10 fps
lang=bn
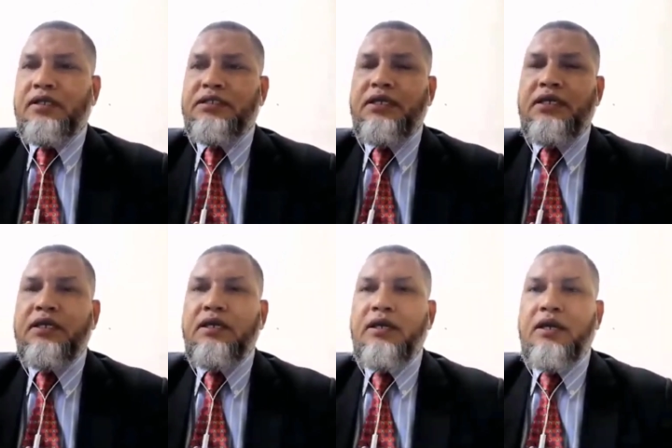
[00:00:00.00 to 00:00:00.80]
যে
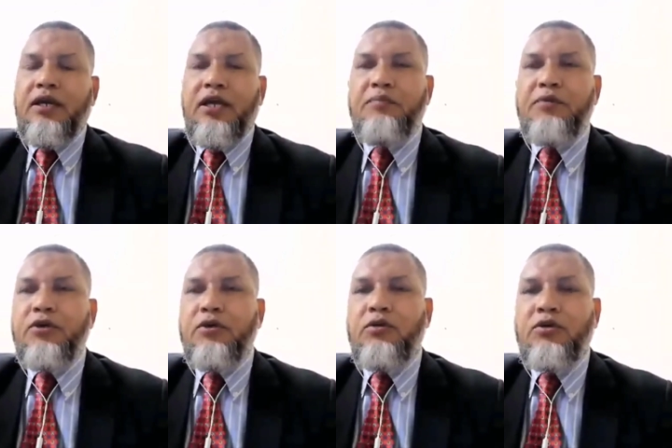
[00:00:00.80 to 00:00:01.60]
এই
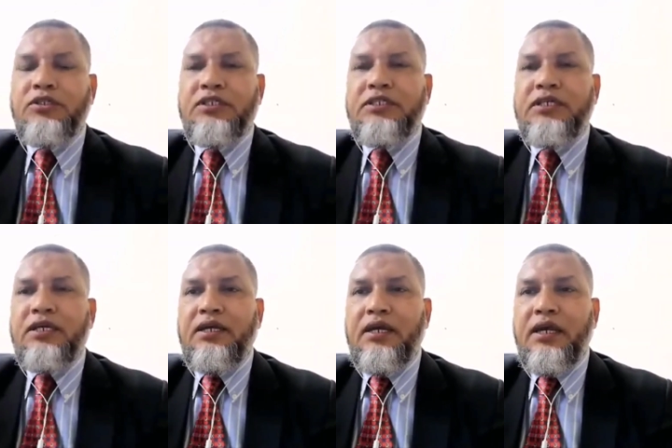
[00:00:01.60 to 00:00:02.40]
বিষয়গুলো হচ্ছে যে
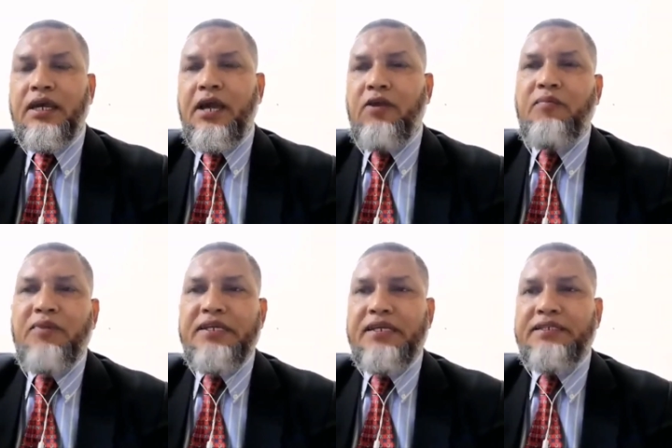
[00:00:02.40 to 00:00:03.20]
কেন আমরা
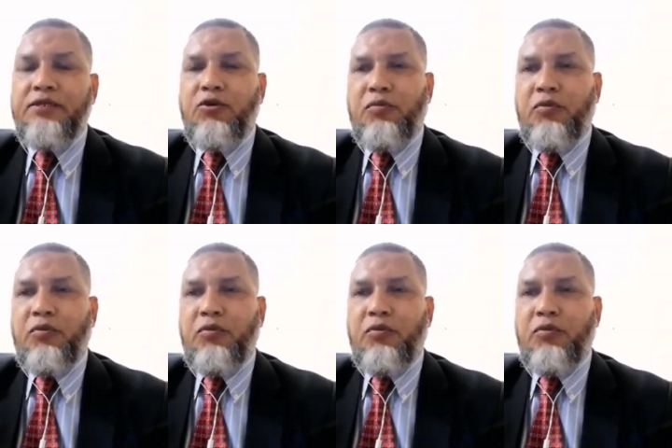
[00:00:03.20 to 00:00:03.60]
ডিএকশন করব